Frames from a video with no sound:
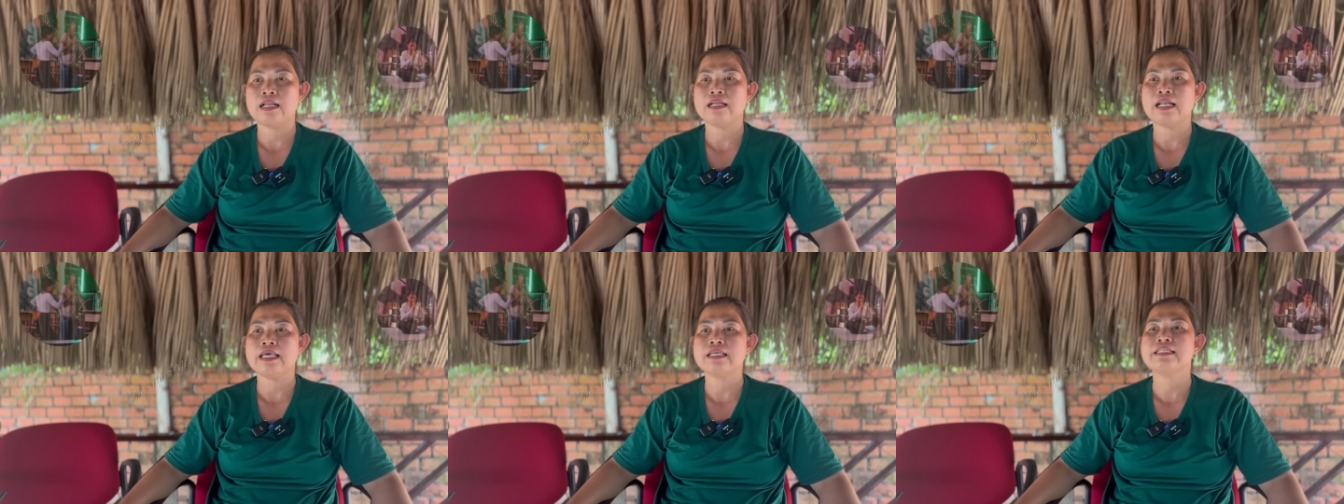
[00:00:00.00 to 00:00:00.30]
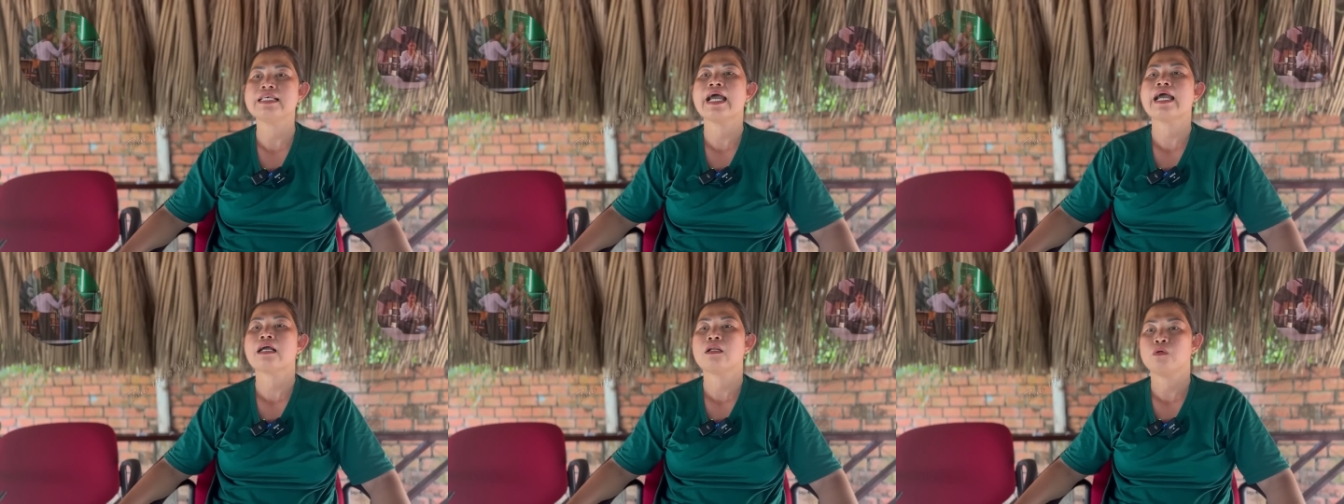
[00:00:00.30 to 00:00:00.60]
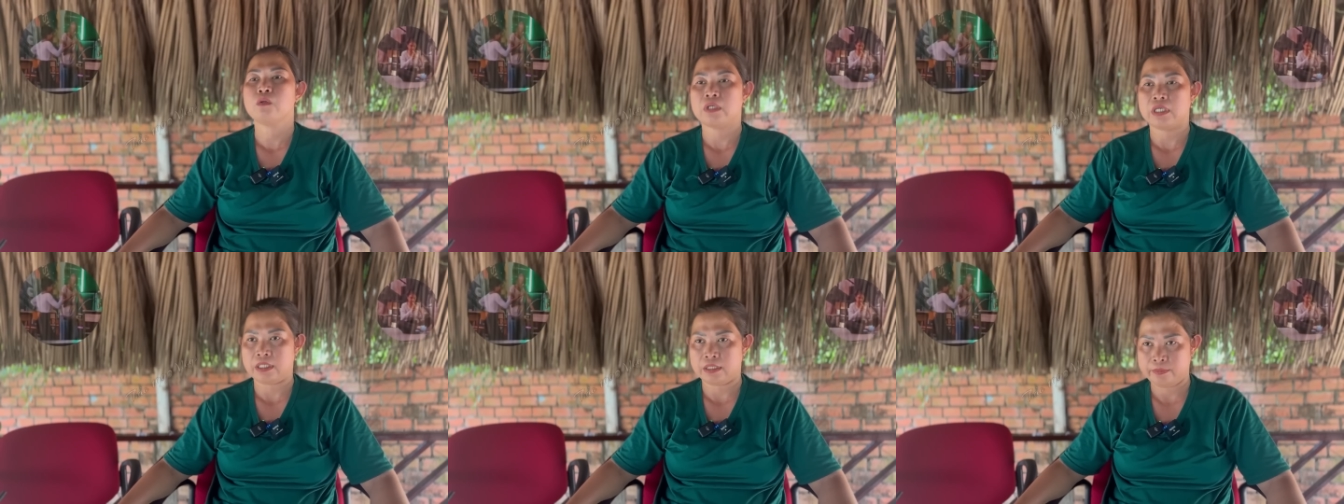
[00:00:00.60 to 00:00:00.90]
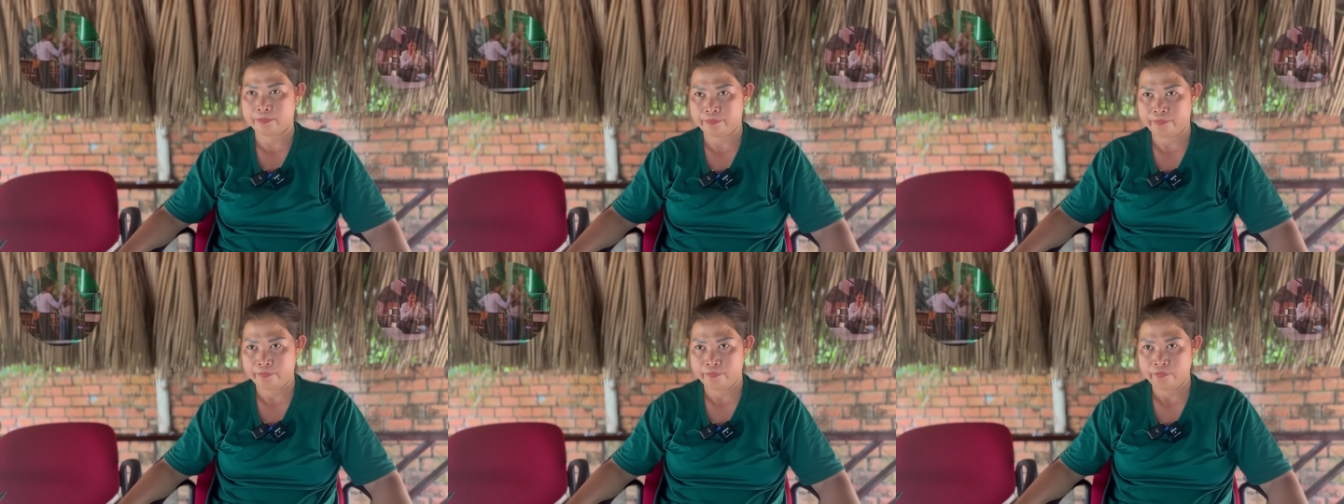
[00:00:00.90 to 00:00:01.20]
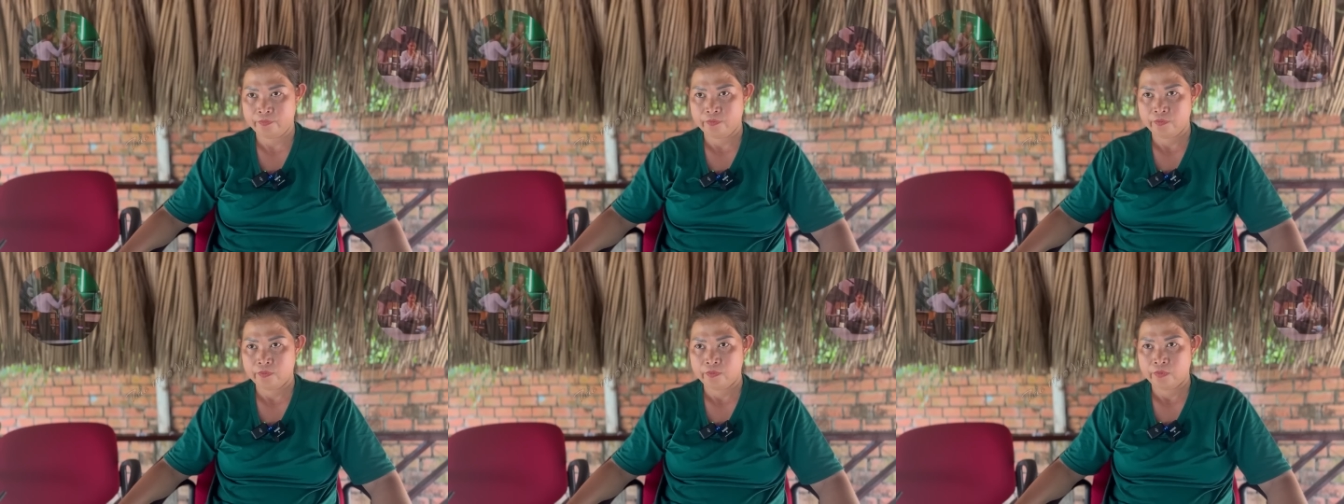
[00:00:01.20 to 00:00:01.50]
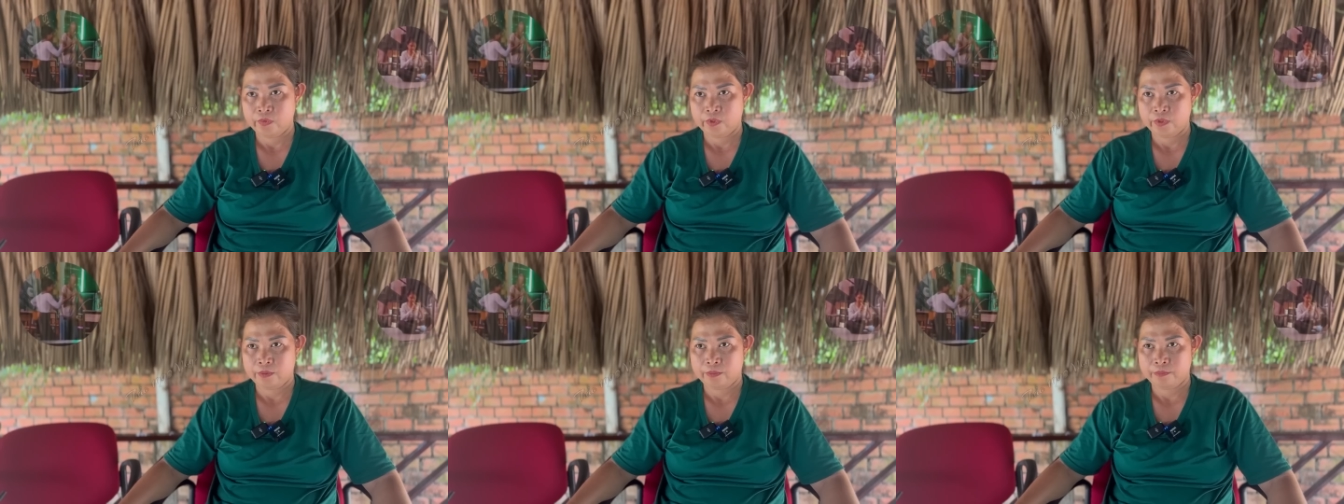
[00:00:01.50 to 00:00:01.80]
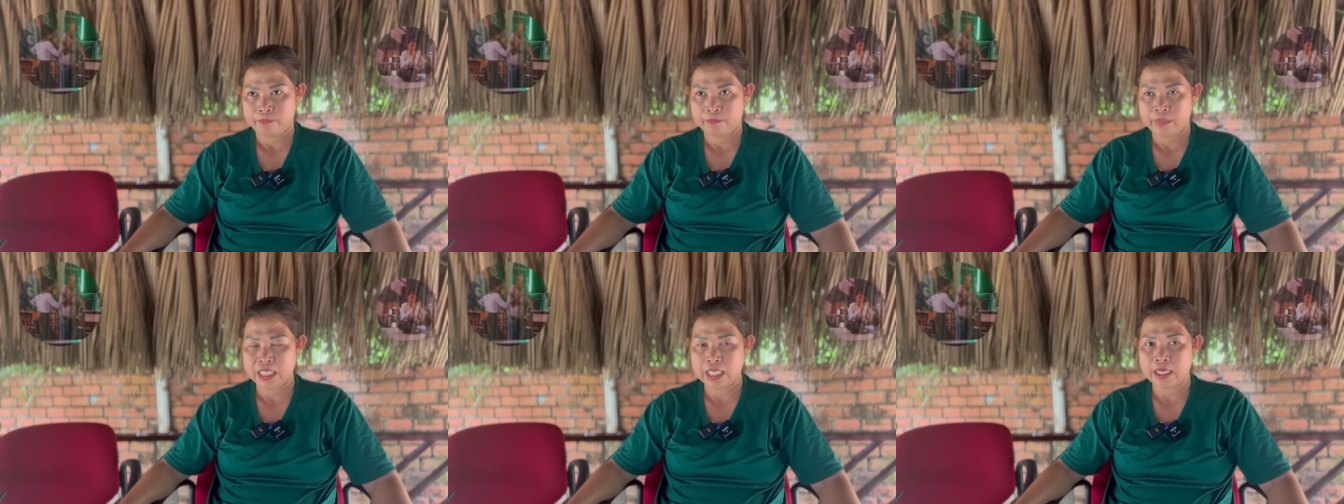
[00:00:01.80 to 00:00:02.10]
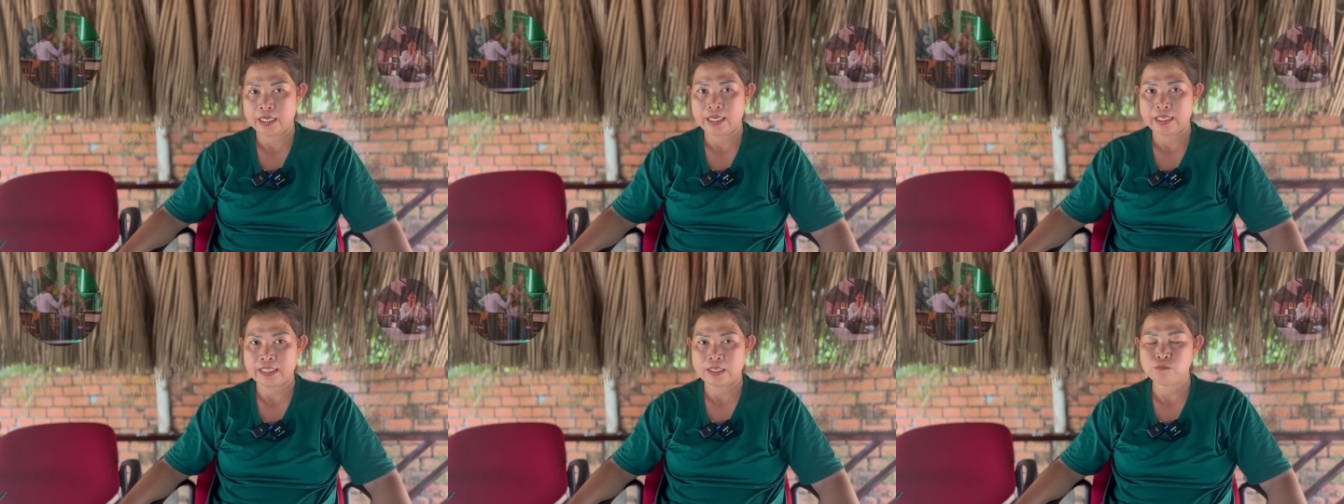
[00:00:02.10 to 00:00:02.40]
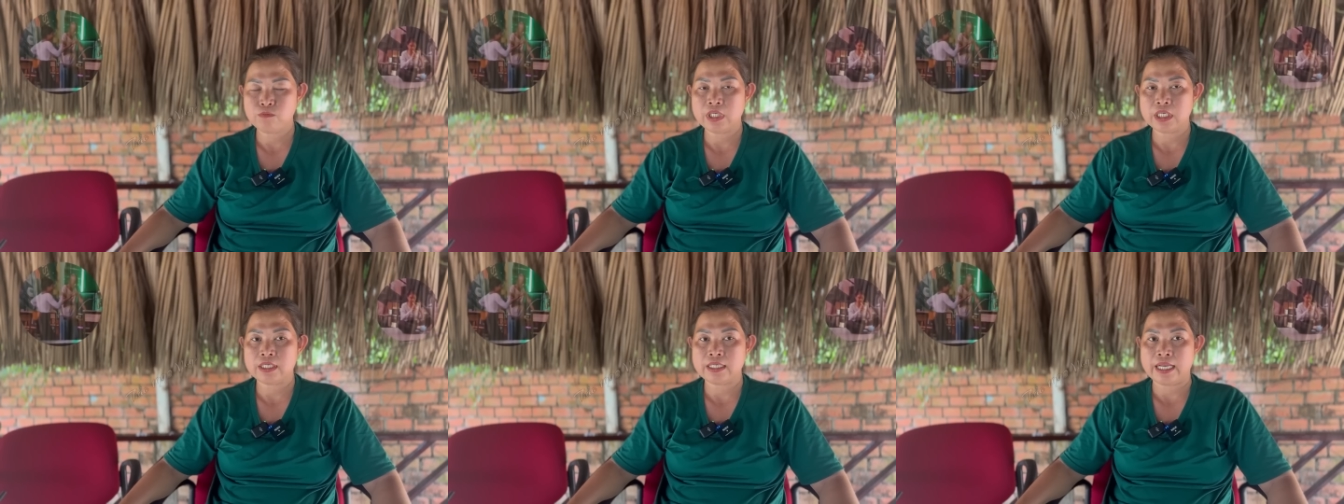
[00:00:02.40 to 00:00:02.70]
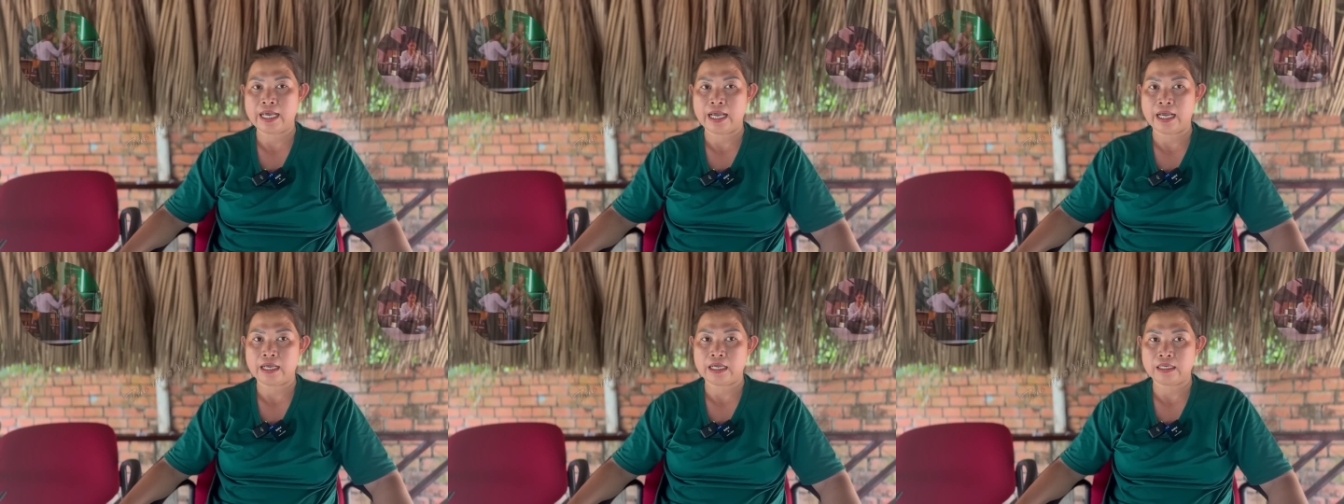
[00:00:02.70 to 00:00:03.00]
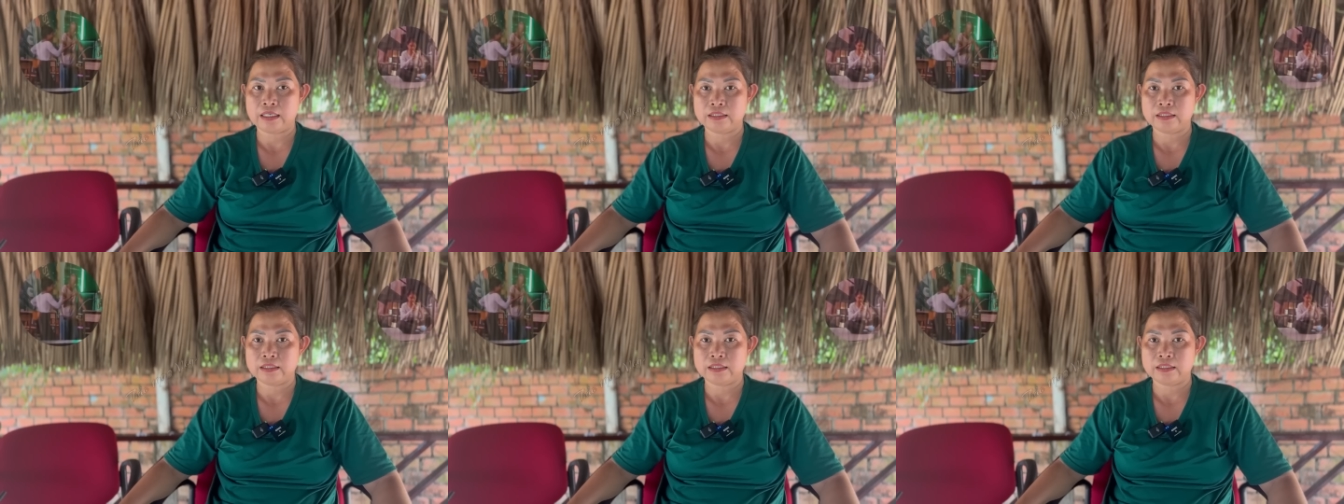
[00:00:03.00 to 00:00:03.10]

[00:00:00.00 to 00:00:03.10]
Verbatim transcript: lấy xác luôn rồi bây giờ là giống như là